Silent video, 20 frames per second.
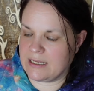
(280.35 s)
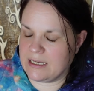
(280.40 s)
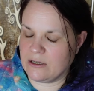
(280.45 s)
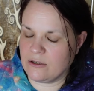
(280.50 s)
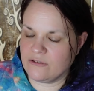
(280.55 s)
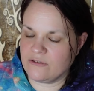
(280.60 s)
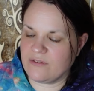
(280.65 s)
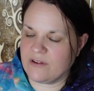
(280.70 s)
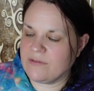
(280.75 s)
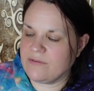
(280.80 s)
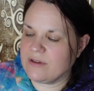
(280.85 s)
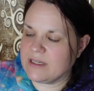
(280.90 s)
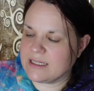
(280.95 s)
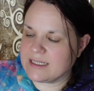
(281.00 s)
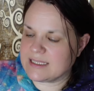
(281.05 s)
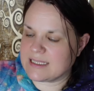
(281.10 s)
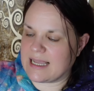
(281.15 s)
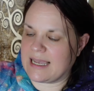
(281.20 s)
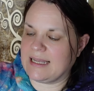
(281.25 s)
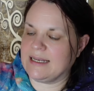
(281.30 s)
Ja. Und wenn wir
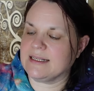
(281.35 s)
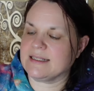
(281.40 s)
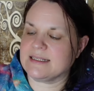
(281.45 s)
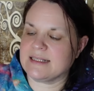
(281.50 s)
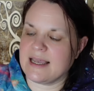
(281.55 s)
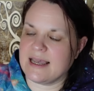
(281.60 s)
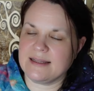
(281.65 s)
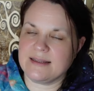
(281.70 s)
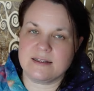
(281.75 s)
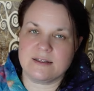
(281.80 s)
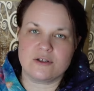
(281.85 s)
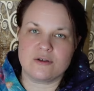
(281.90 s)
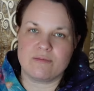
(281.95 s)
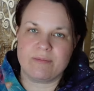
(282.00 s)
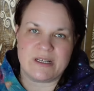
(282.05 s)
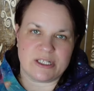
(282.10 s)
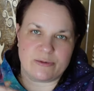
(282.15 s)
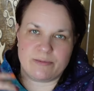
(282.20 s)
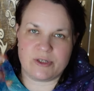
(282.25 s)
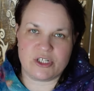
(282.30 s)
jetzt einer Seite, zum
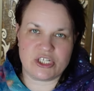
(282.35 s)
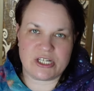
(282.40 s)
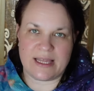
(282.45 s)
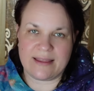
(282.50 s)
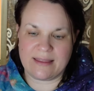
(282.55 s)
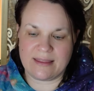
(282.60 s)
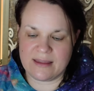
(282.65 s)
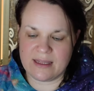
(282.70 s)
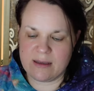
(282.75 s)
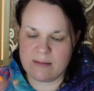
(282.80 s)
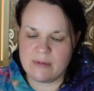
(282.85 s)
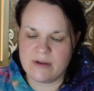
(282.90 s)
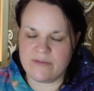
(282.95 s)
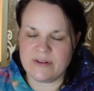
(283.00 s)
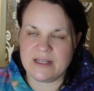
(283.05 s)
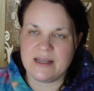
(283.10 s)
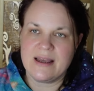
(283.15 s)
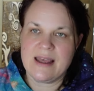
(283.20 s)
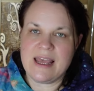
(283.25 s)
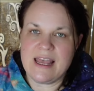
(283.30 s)
Beispiel Schatten, immer
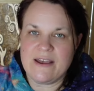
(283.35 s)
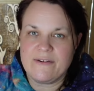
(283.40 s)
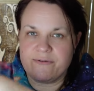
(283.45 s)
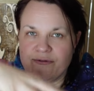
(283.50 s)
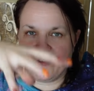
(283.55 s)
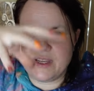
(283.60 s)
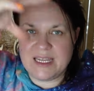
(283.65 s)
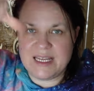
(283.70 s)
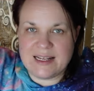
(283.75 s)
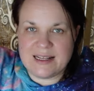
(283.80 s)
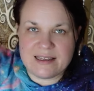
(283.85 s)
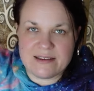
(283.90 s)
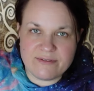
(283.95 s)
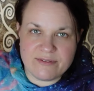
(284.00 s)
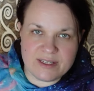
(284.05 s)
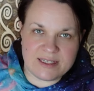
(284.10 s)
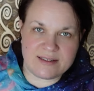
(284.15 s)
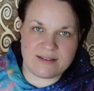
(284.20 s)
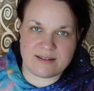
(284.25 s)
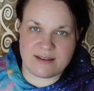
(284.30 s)
wieder viel
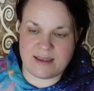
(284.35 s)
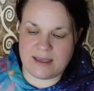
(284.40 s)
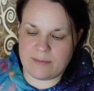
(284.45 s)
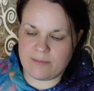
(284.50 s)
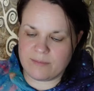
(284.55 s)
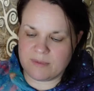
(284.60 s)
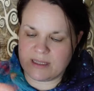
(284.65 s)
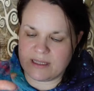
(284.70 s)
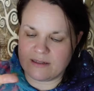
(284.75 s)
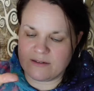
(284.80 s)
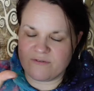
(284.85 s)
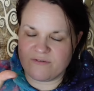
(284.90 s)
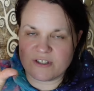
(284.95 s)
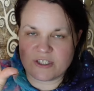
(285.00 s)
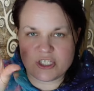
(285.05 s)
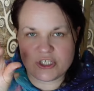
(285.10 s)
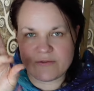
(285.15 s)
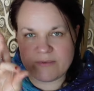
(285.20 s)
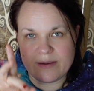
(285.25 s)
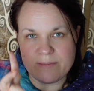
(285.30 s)
Gewicht geben, dann
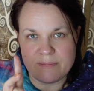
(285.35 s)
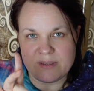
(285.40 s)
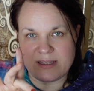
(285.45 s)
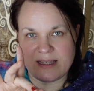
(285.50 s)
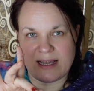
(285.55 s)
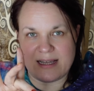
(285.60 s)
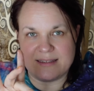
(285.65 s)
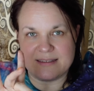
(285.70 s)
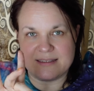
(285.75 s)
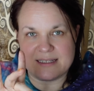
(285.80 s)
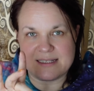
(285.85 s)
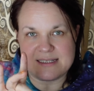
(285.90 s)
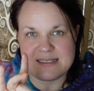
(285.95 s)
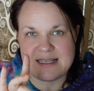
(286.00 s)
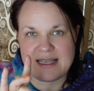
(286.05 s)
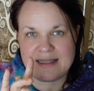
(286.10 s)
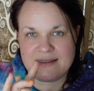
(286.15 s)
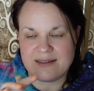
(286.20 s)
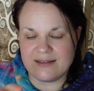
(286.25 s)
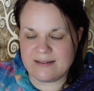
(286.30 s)
verschwimmt die andere
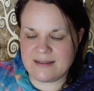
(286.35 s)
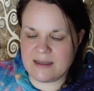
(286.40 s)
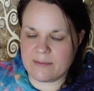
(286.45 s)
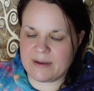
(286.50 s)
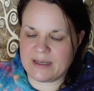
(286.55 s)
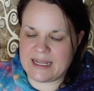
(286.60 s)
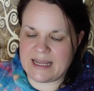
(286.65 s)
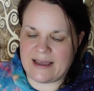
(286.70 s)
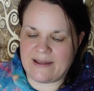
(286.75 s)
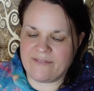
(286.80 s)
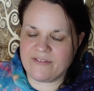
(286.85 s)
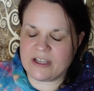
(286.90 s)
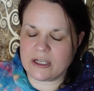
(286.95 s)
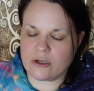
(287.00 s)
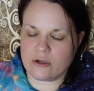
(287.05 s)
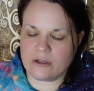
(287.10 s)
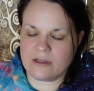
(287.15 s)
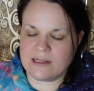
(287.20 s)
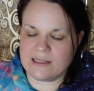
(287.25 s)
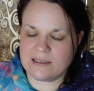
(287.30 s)
Seite, die aber eine andere
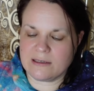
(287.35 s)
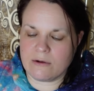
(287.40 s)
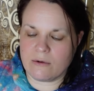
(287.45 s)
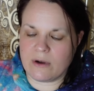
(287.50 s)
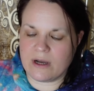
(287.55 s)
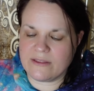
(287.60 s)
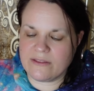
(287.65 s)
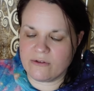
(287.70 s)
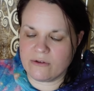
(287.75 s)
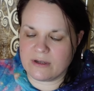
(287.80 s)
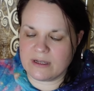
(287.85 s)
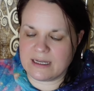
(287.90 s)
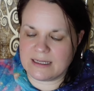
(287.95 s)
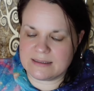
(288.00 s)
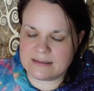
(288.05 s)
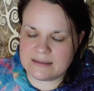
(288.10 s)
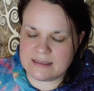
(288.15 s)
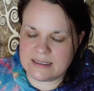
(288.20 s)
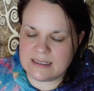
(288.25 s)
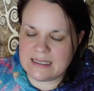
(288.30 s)
göttliche Ordnung
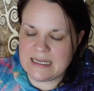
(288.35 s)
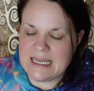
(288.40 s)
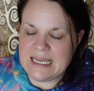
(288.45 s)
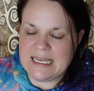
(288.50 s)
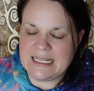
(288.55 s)
hat, ja,